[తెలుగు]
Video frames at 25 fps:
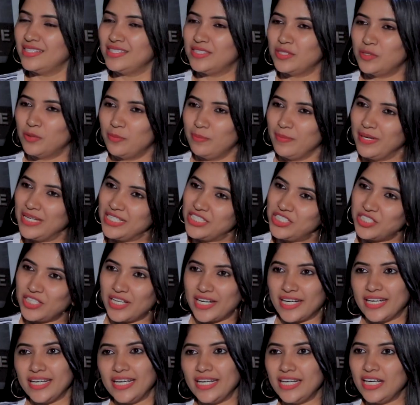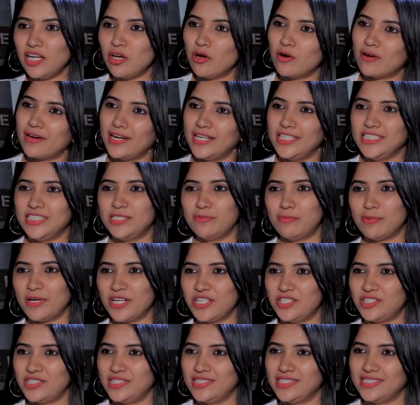సో మీ జర్నీని ఒక
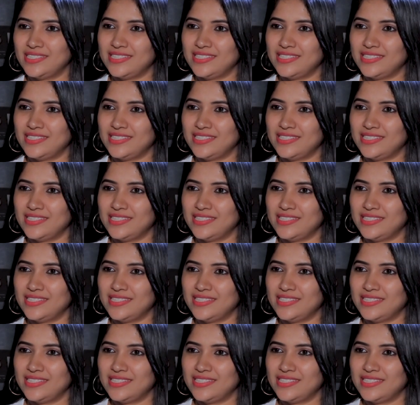ఇన్స్పిరేషన్